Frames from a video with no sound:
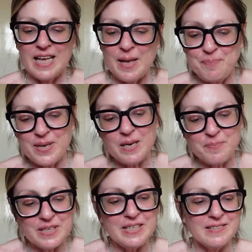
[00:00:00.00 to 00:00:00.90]
e piene
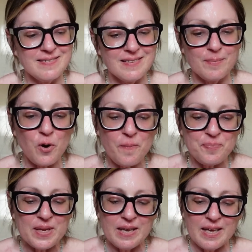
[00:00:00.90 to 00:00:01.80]
pienissimo
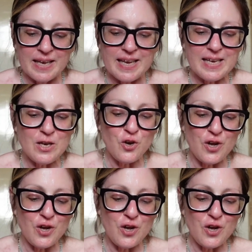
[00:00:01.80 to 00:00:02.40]
che io